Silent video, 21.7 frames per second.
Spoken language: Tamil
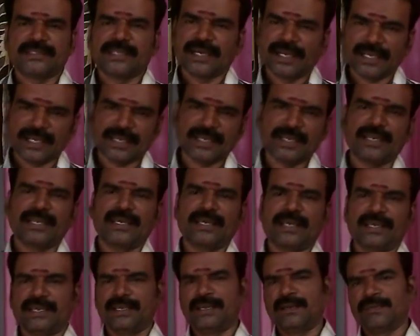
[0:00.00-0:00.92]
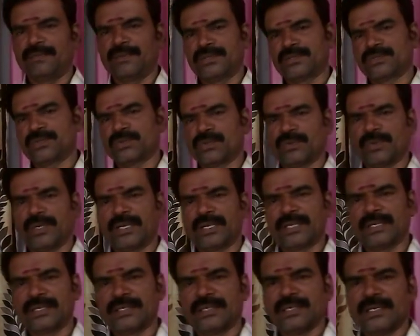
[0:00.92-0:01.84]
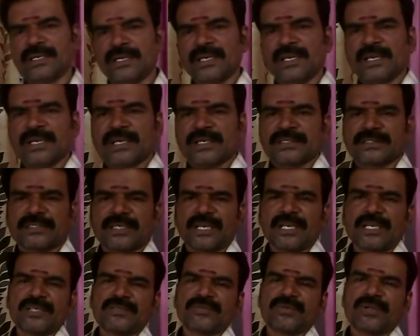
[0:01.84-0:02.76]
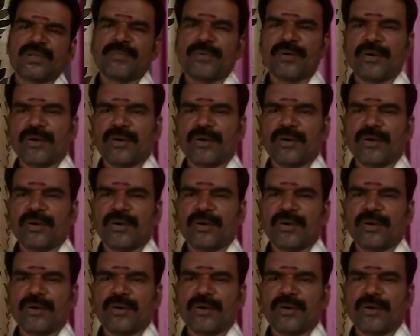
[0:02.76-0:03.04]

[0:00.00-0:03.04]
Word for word: நடக்கலை அப்படின்னு சொல்லுவாங்க சனீஸ்வர